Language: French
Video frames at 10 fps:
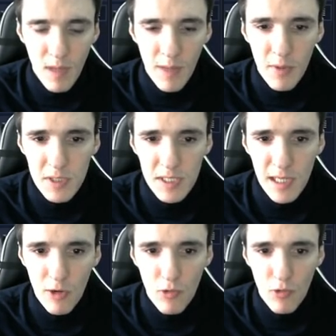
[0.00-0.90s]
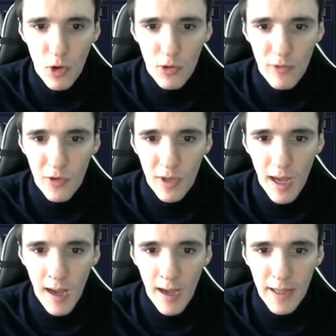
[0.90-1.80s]
mais aussi la couleur de votre
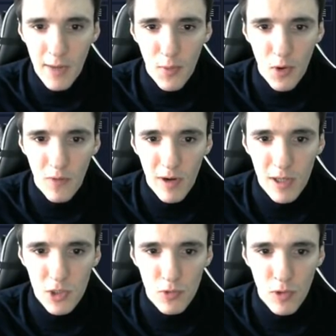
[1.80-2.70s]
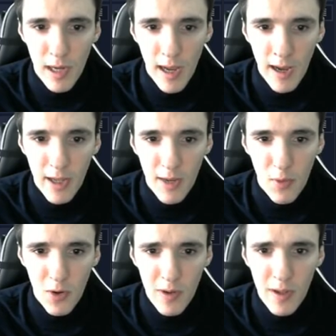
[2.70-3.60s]
arrière-plan. Voilà, sur l'onglet
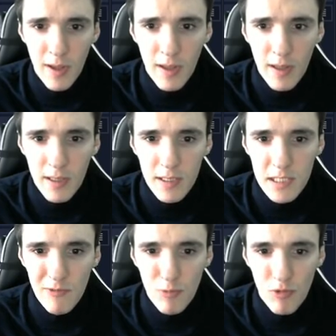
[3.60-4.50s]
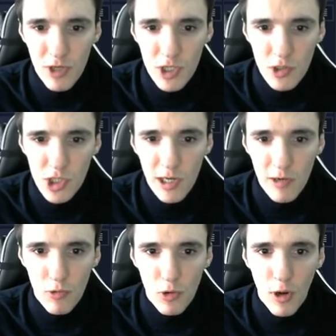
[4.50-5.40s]
arrière-plan, ici, vous pouvez changer la
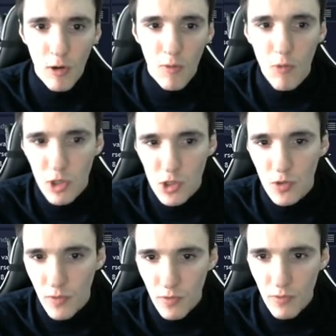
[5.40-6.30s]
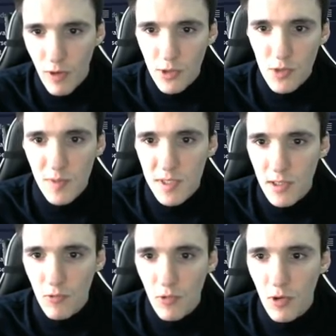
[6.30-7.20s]
couleur. Alors moi, je voilà, j'ai mis
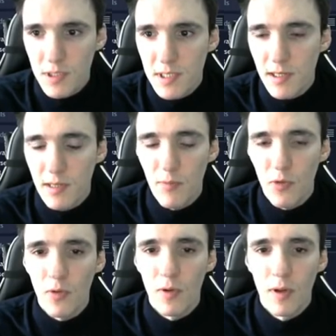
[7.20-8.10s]
cette couleur, celle qui me